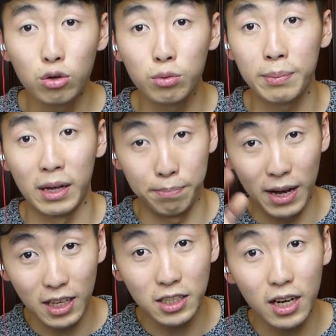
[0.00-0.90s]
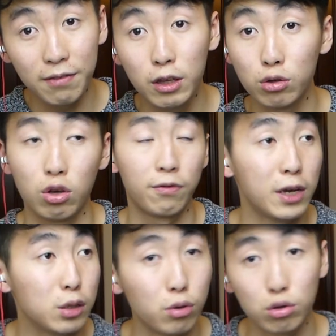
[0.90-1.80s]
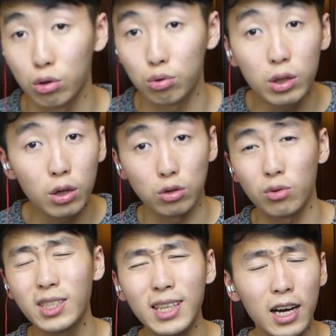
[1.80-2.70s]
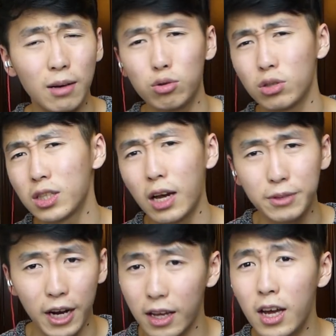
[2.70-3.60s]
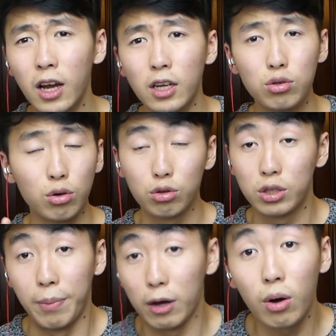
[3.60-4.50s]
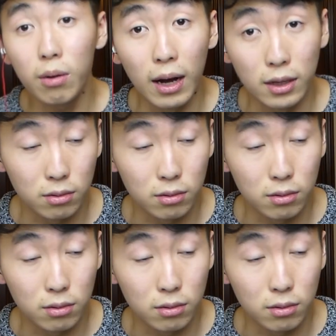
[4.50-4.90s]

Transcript: N'oubliez pas de partager la vidéo Facebook, sur Twitter, sur Instagram, sur Snapchat, sur je sais pas quoi. Bah,